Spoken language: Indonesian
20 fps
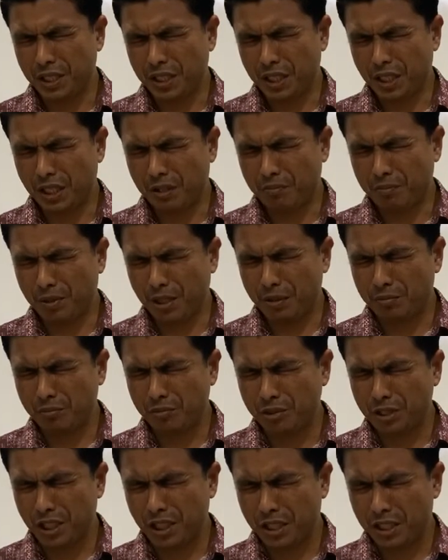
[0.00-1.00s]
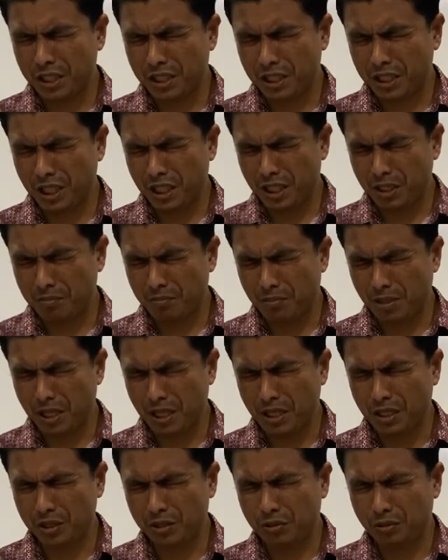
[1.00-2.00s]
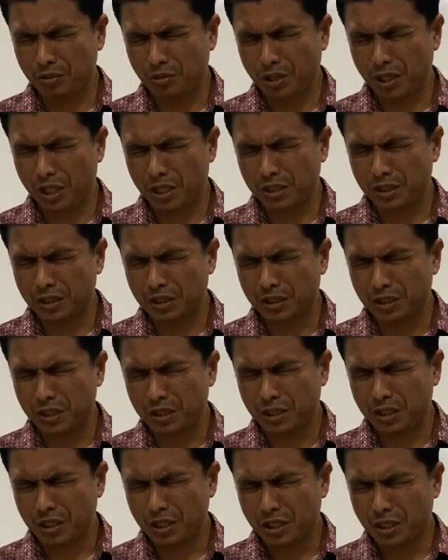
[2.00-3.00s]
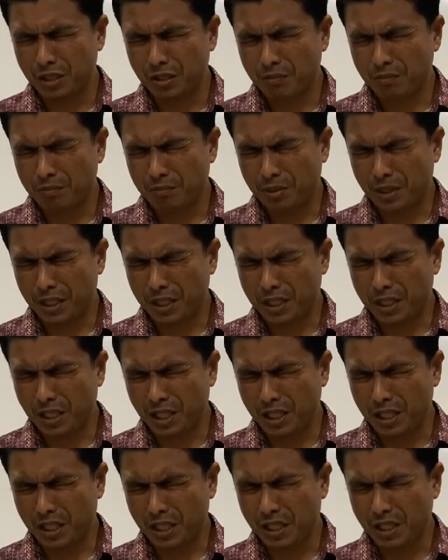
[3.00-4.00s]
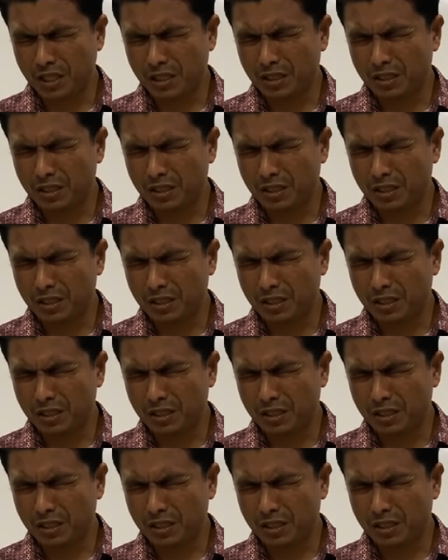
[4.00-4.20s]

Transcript: Hambamu yang hina lemah, Tuhan pelihara,